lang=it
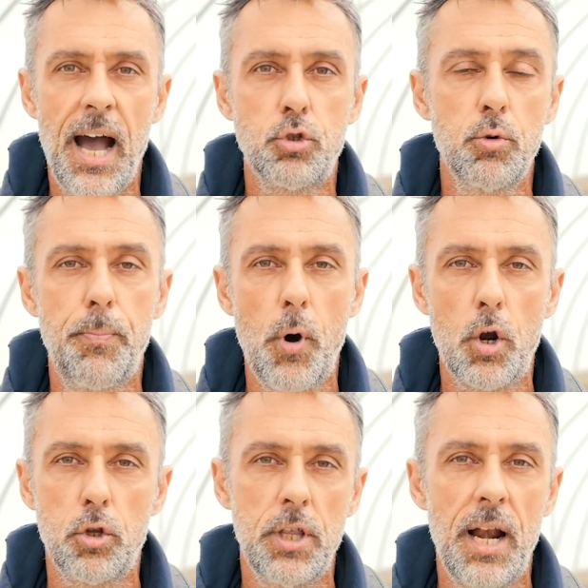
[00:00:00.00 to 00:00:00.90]
a
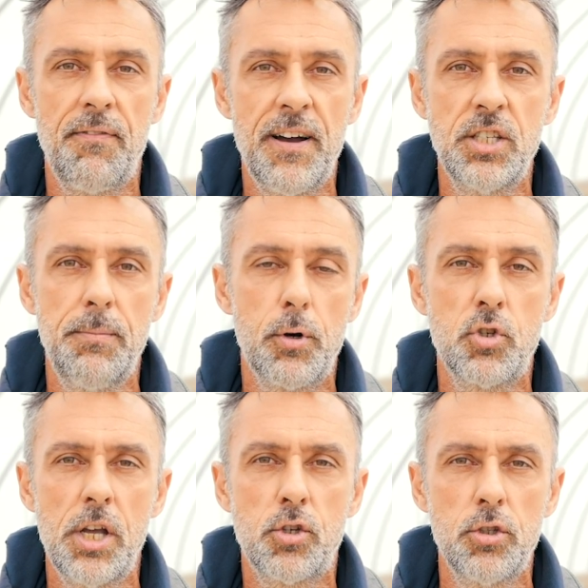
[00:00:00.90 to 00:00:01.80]
supporto della fase di
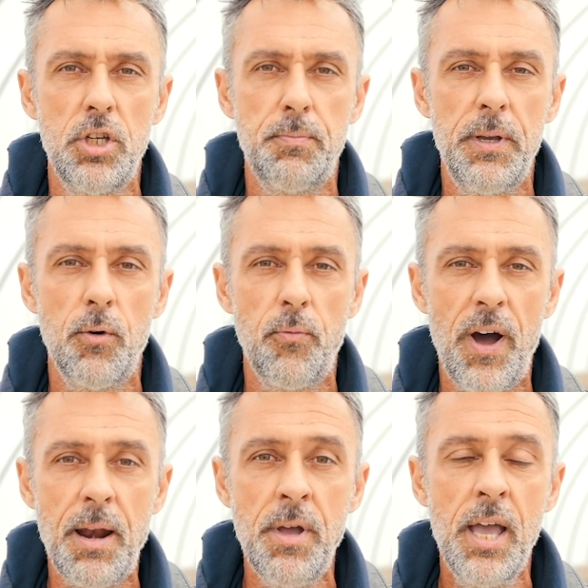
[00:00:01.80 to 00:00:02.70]
processo di
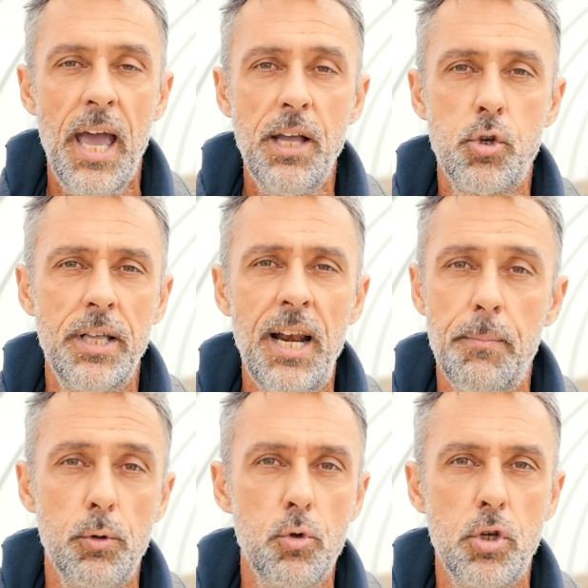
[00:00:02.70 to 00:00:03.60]
Spirufarm e cioè della
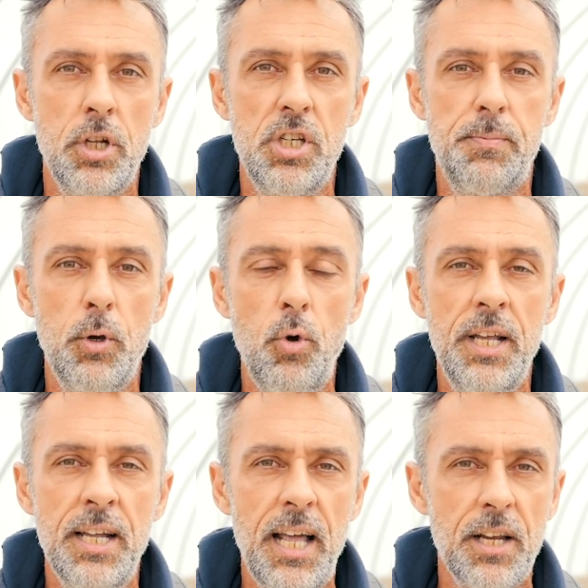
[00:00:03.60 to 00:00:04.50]
produzione di
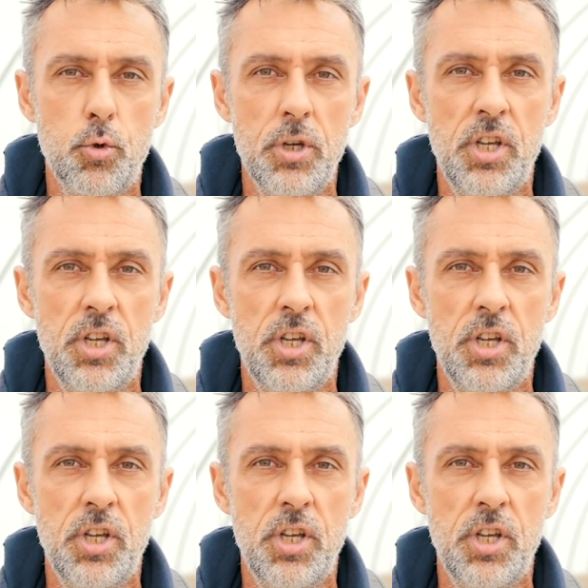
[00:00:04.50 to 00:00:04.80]
spirulina e della sua